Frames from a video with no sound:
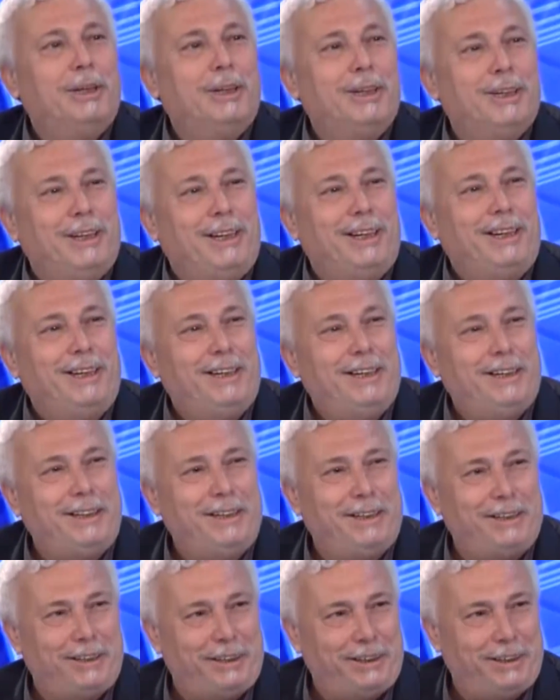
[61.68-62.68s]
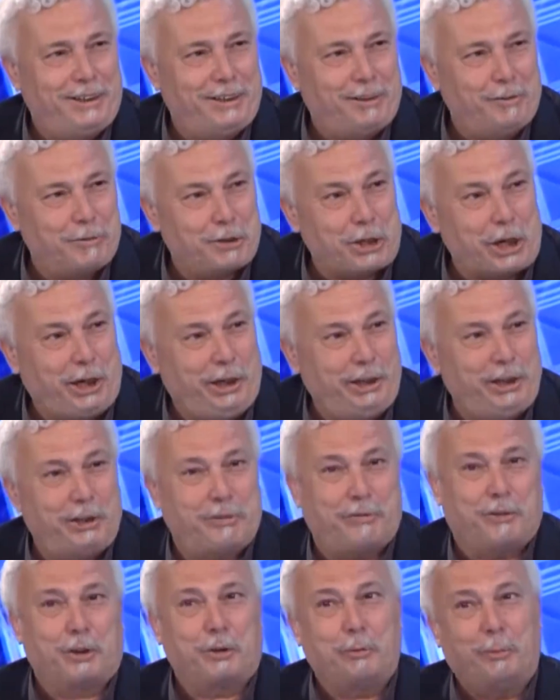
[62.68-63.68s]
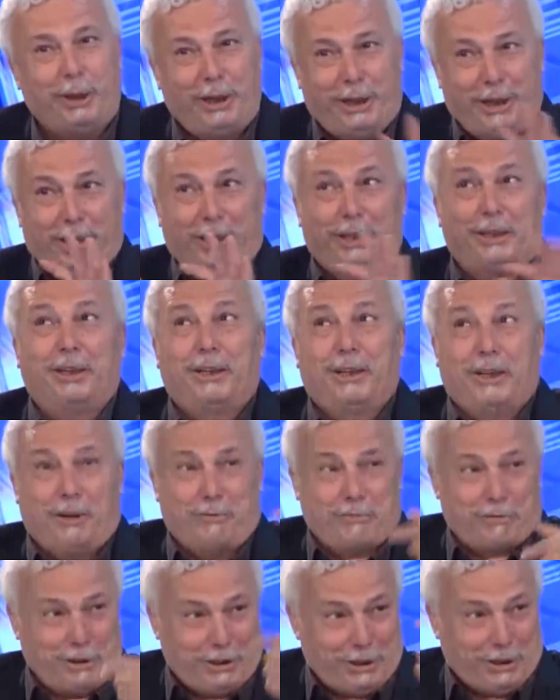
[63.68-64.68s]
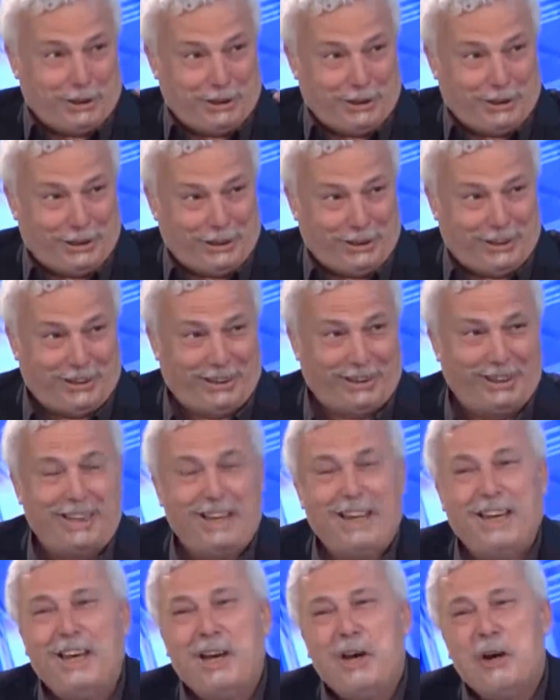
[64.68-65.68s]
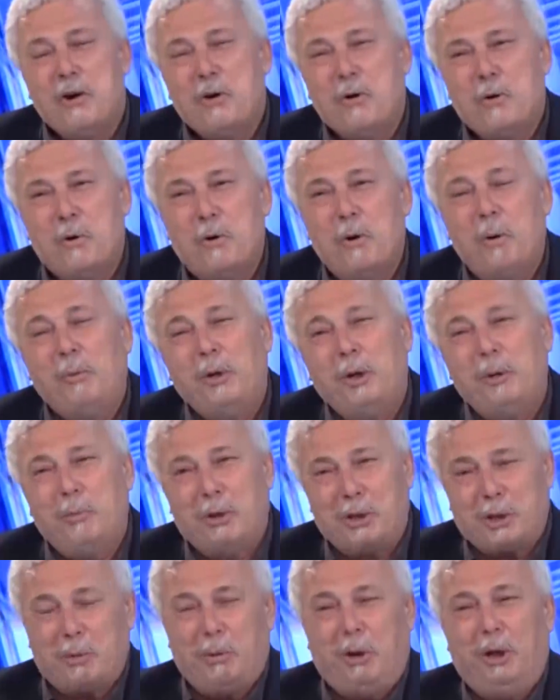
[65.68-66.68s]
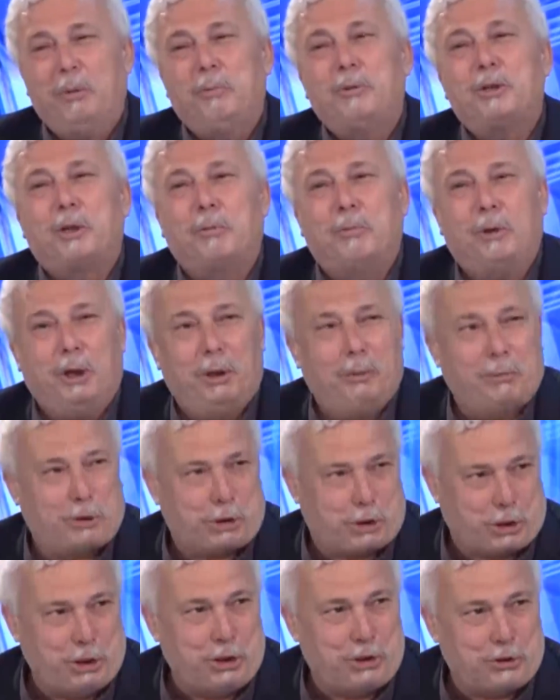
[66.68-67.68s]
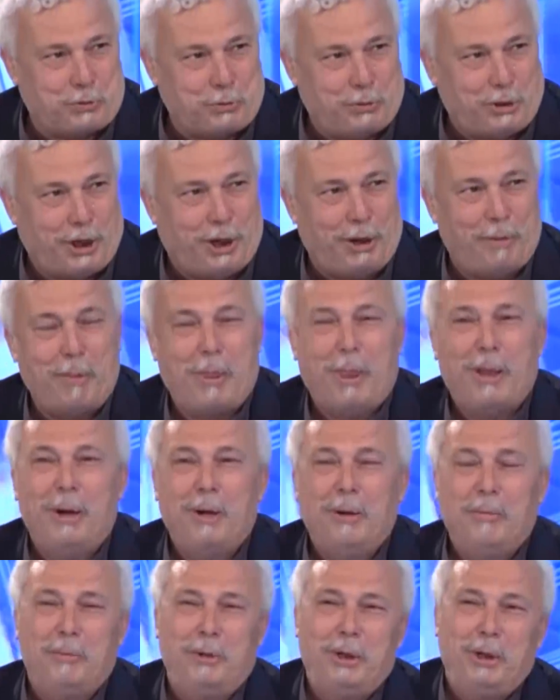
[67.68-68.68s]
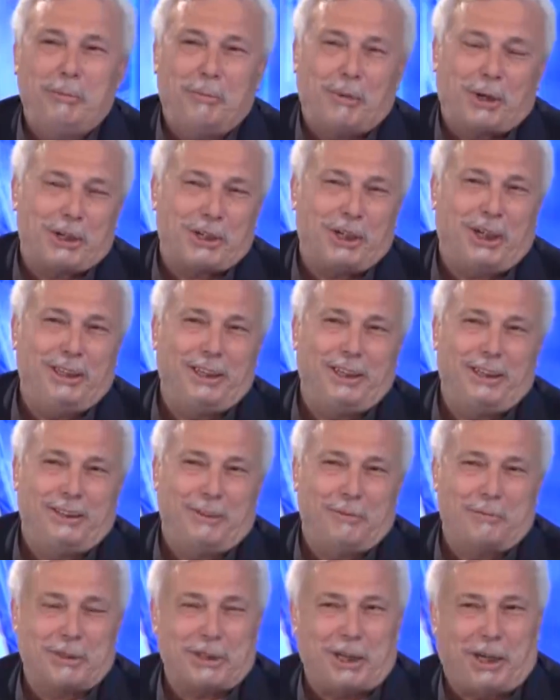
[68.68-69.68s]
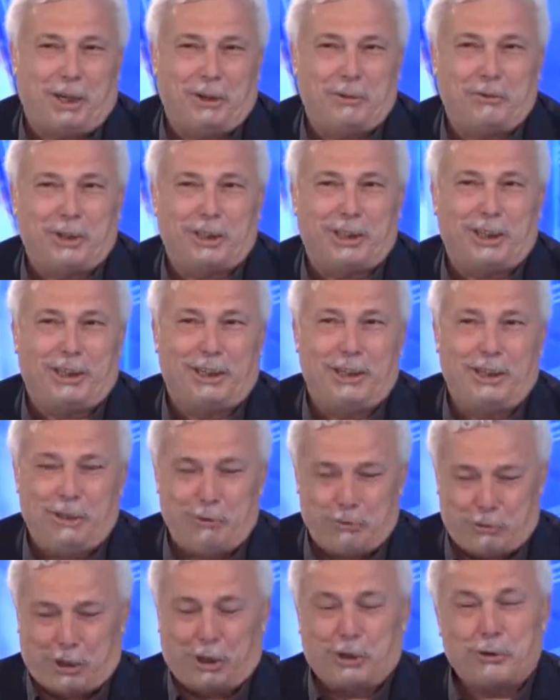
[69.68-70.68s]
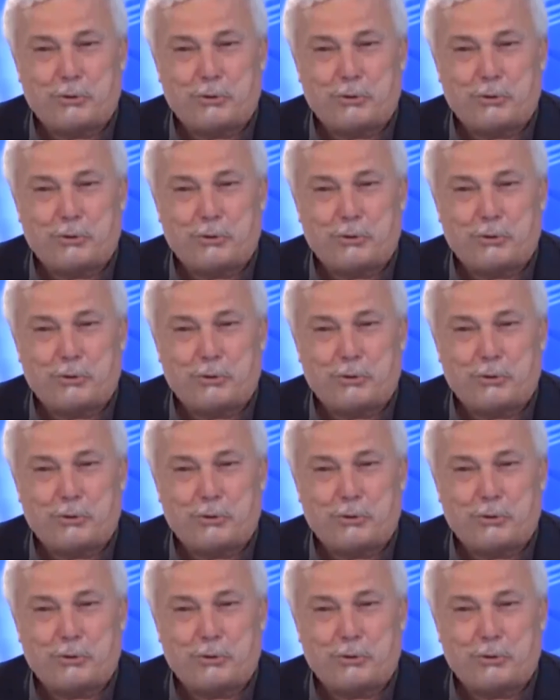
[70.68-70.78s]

لمسرحية فاطمة اللي كانت تضع فيه وهو من ما جاب حبل جاب الحبل خشين شوية منين ما رجعنا للمسرح الوطني وكانت